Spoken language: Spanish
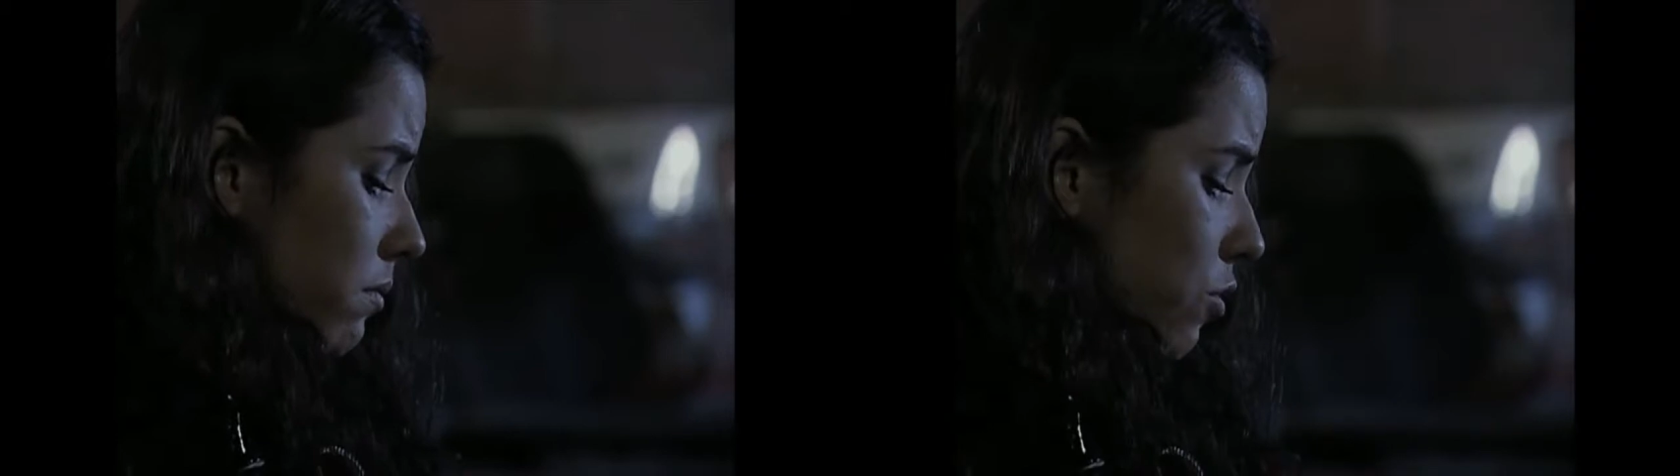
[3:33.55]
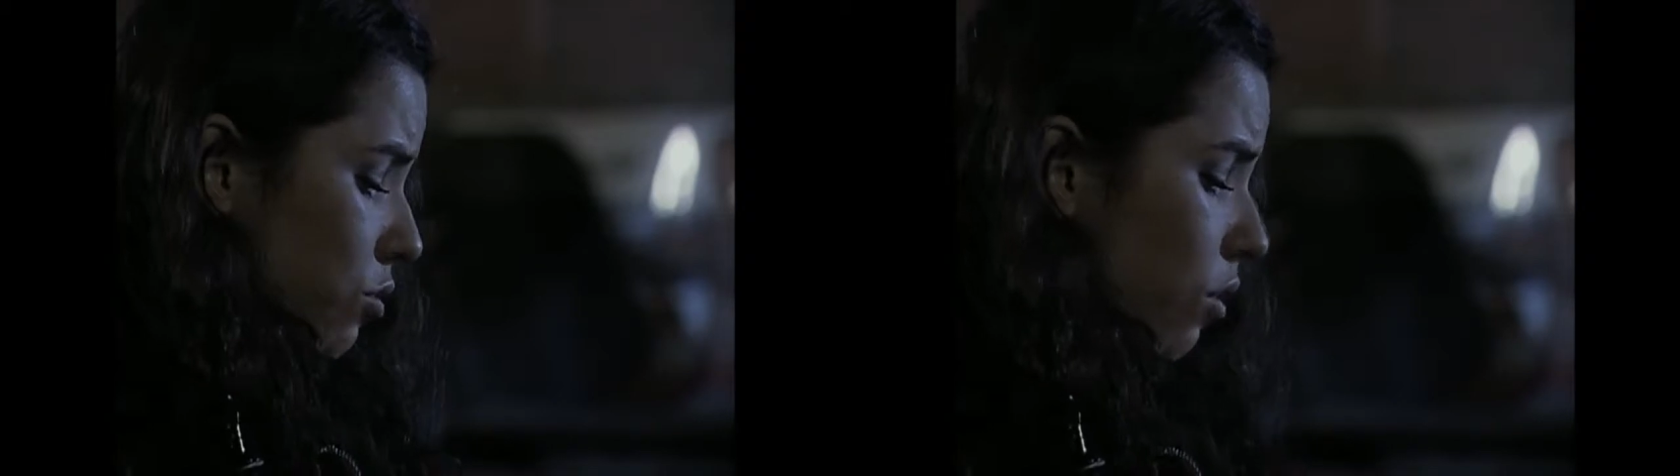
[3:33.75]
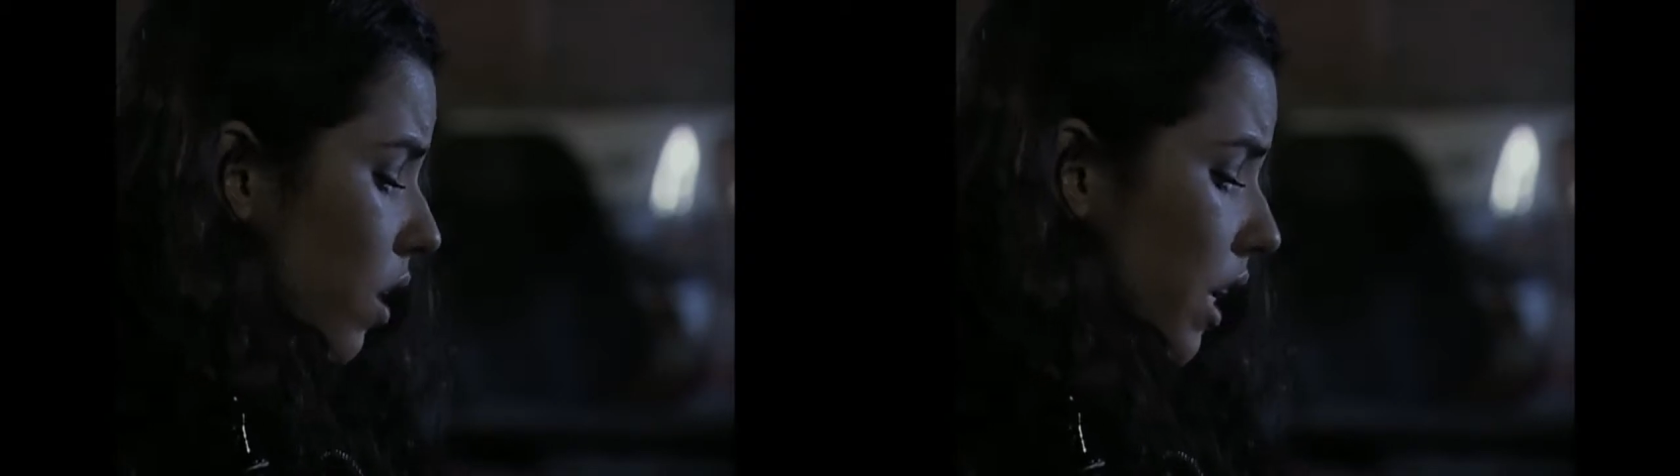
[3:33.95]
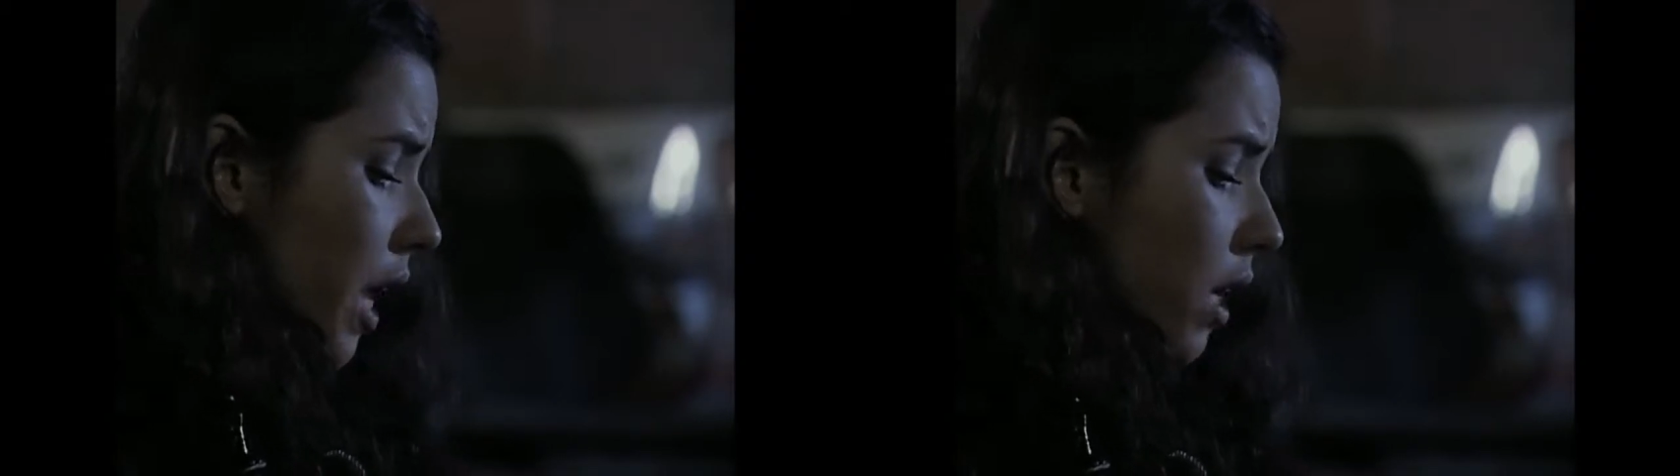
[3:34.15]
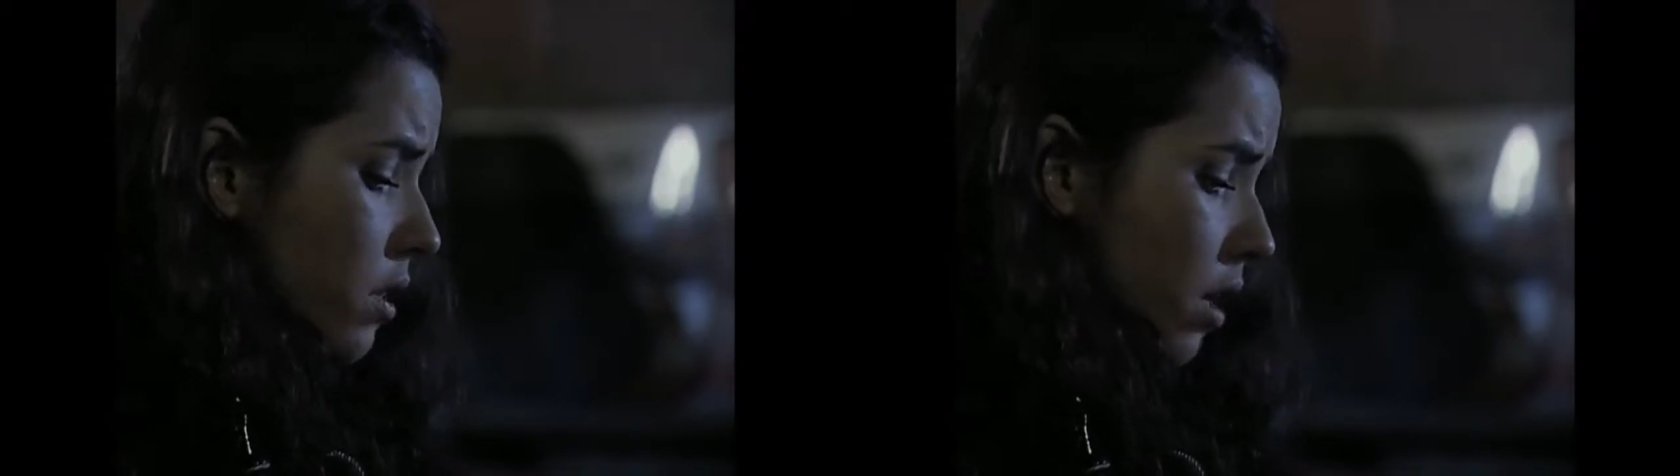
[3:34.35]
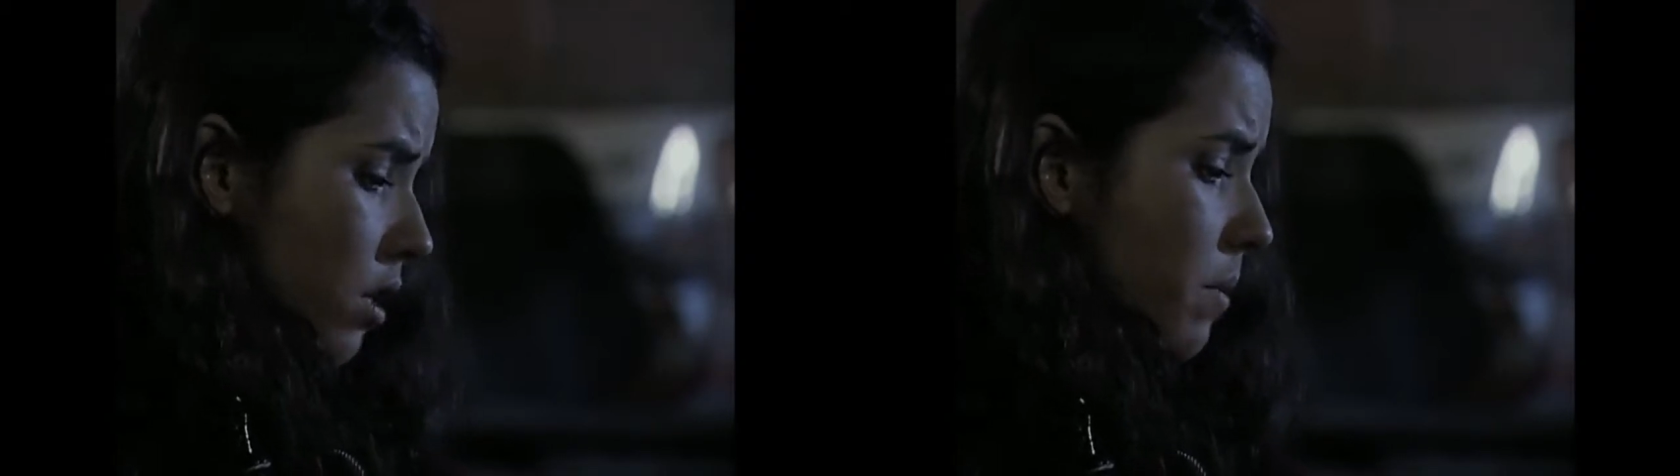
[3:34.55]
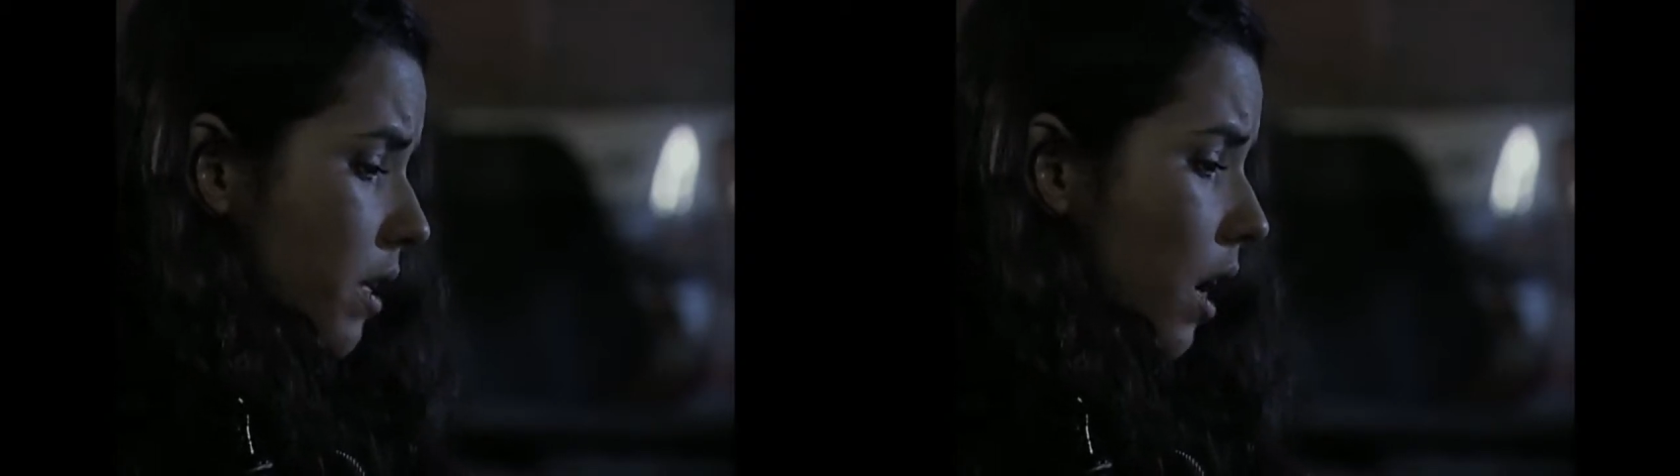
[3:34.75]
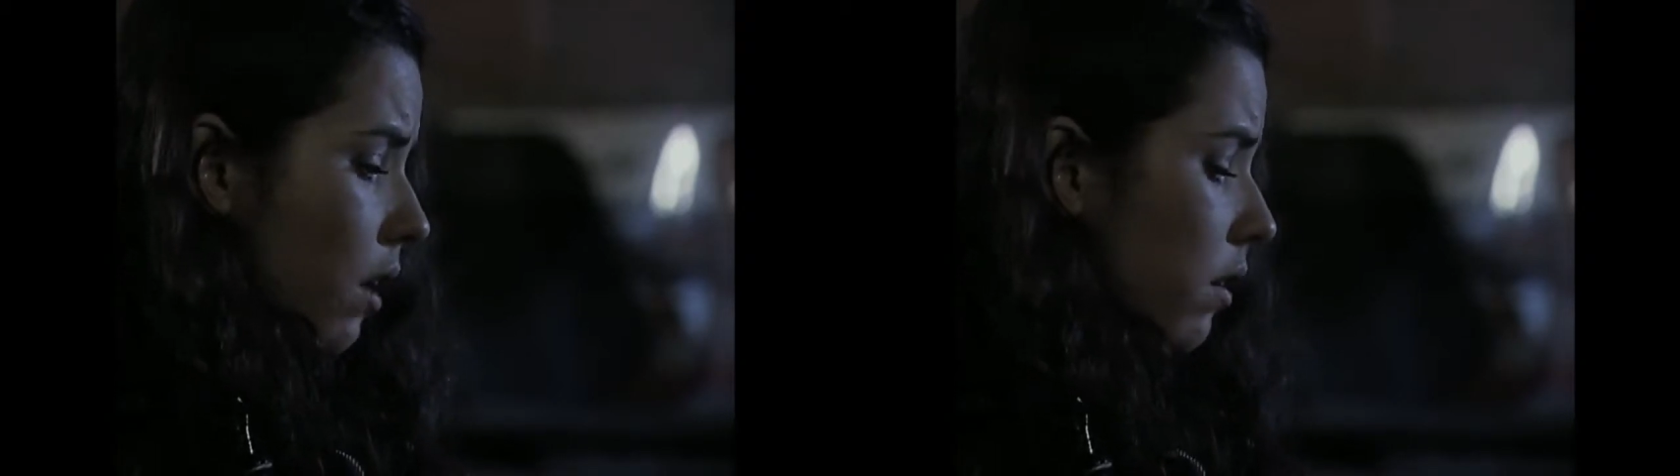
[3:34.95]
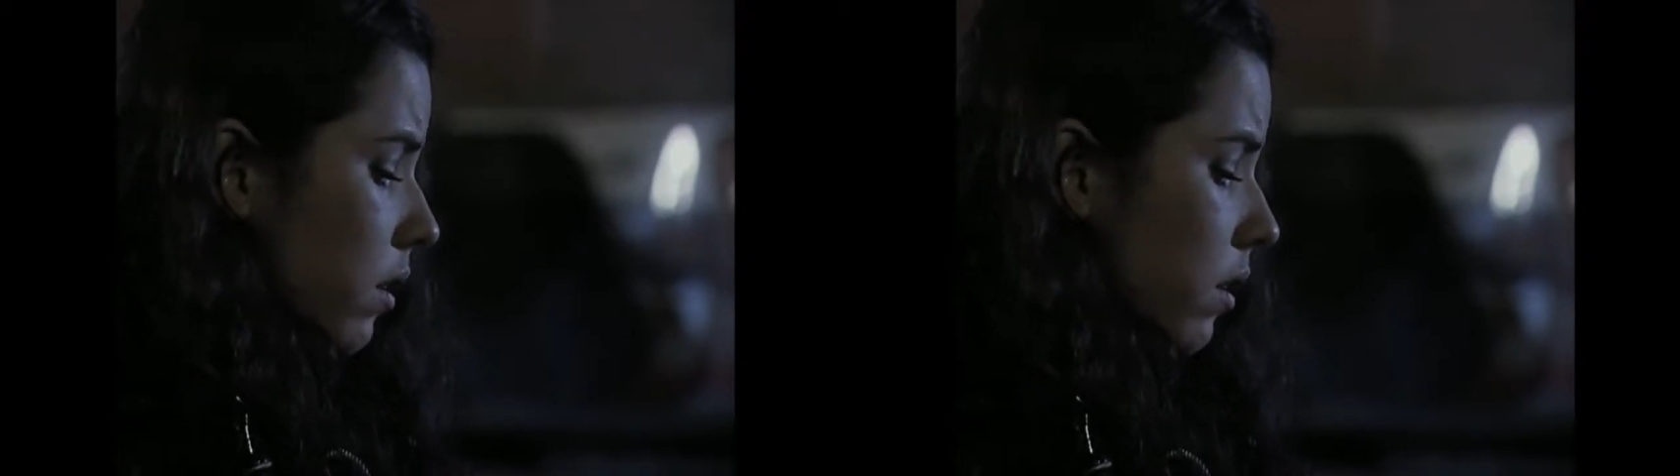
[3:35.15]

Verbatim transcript: Yo todo lo que le dije al Cristian es verdad.